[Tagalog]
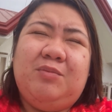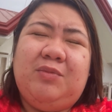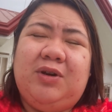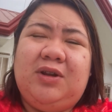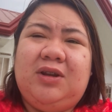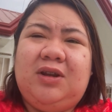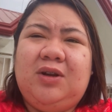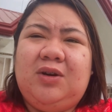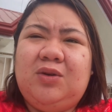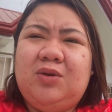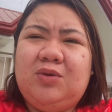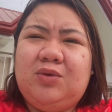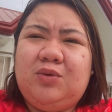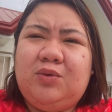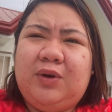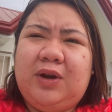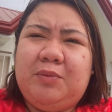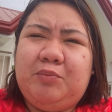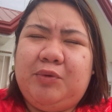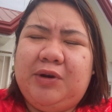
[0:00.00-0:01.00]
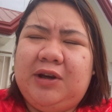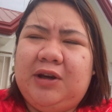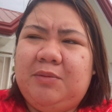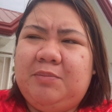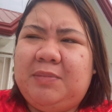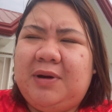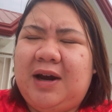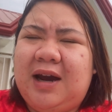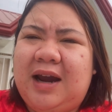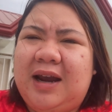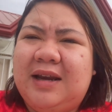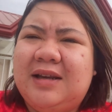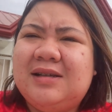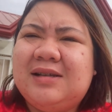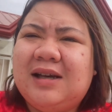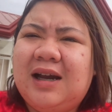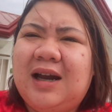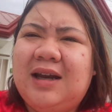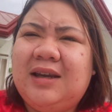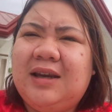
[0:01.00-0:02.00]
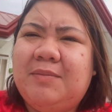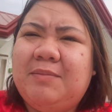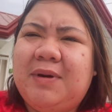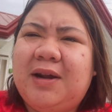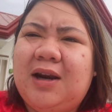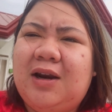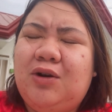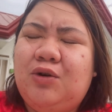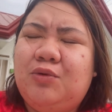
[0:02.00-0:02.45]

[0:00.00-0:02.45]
pwedeng lutuin, pwedeng pakain sa kanya para